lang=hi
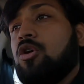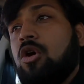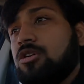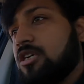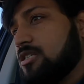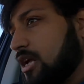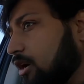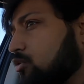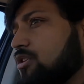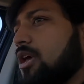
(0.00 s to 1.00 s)
नॉट जस्ट
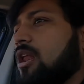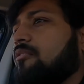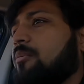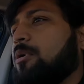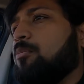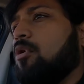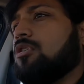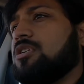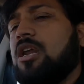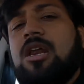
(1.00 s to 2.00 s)
दैट उसके अलावा भी
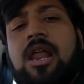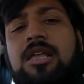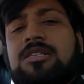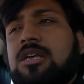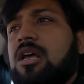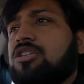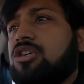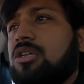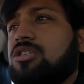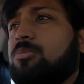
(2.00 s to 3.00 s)
बहुत सारी लाइन से
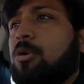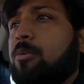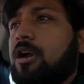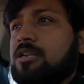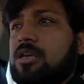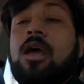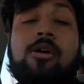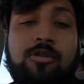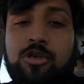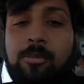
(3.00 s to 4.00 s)
अच्छी अच्छी प्रॉपर्टीज है
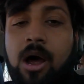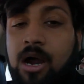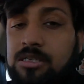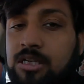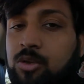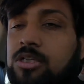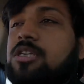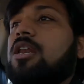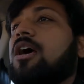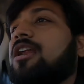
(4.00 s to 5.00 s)
पर जो बाहर से तो
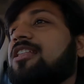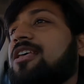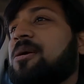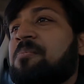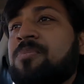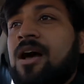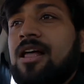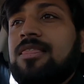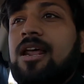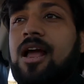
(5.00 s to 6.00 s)
अच्छी लग रही थी
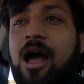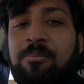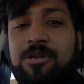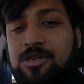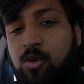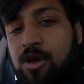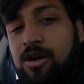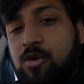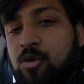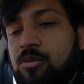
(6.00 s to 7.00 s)
अंदर का आप में से
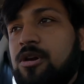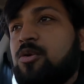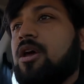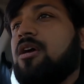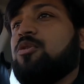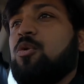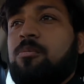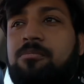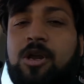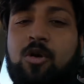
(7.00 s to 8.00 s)
कोई लुके हैं तो
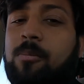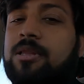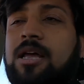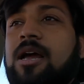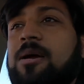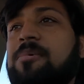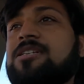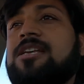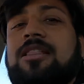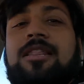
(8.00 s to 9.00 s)
मेरे को बताना
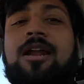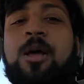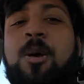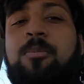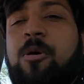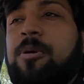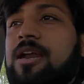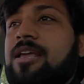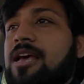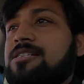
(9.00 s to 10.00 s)
कमेंट्स के अंदर
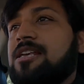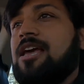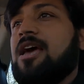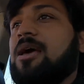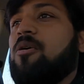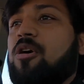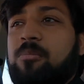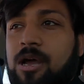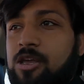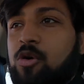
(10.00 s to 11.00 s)
प्रॉपर्टी कैसी है
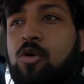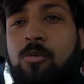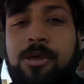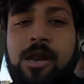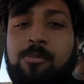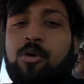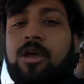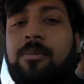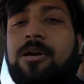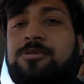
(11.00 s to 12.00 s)
और बाकी लोगों को भी हेल्प
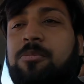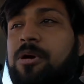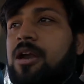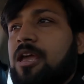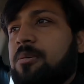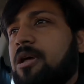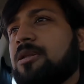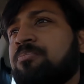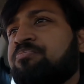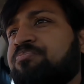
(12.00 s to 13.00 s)
होगी कमेंट्स में पढ़ने के बाद